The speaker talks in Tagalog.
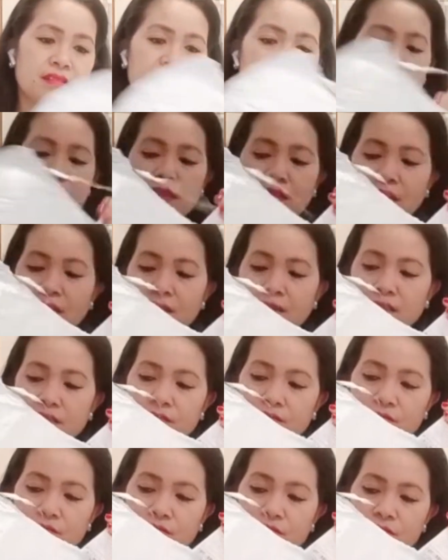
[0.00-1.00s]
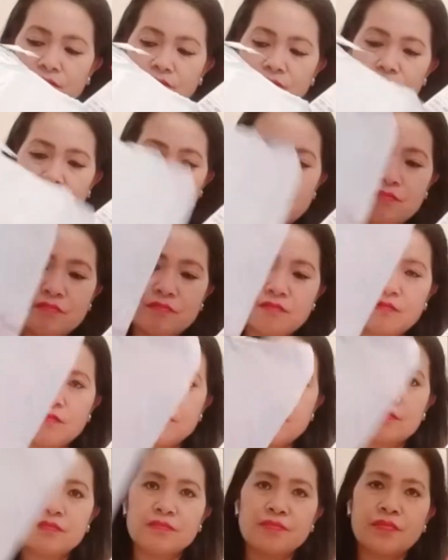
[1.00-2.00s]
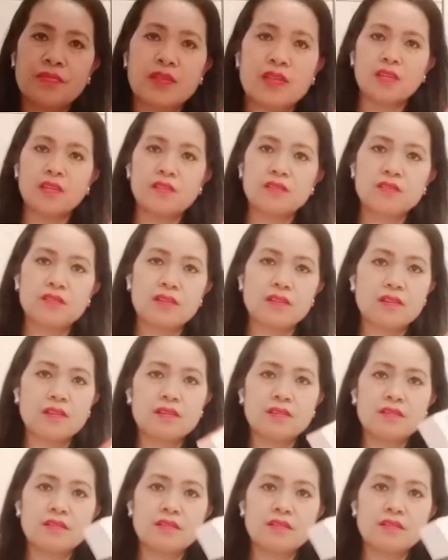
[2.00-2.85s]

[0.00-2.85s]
Tingnan natin kung yan siya.